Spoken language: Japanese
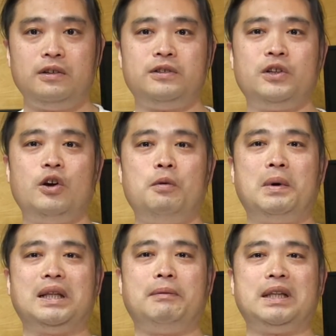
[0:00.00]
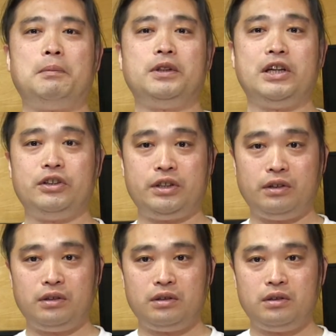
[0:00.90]
それをまだまだ持ってる
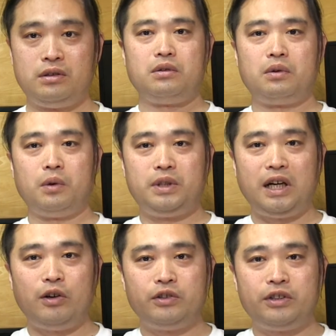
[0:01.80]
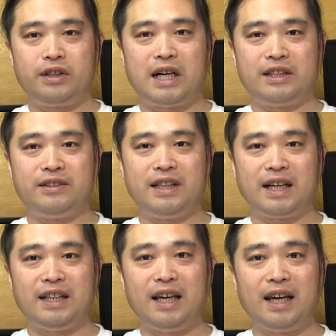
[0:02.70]
人、こちらを追加する
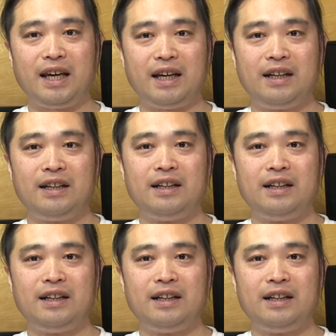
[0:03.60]
だけで、